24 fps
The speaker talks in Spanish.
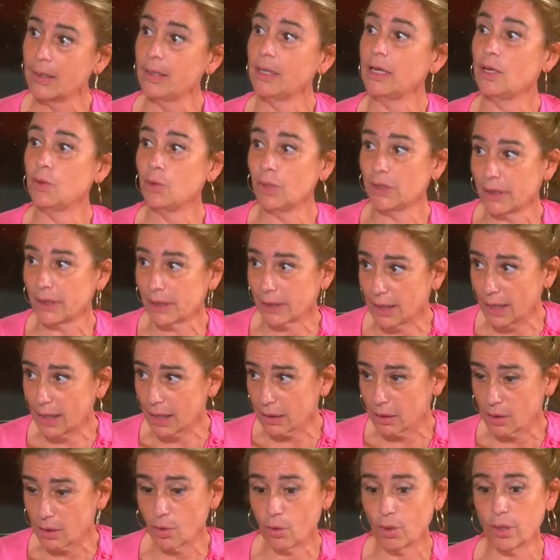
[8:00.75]
y nuestras
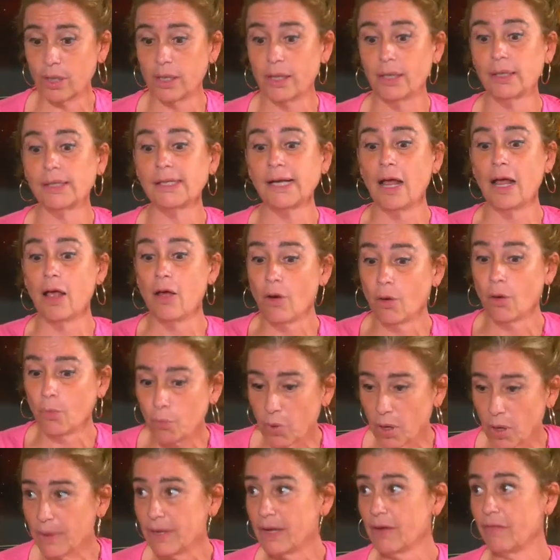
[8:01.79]
relaciones
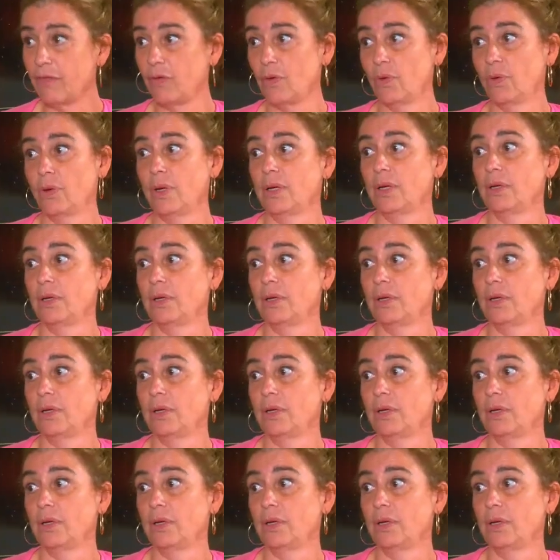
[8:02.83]
vuelven a fluir.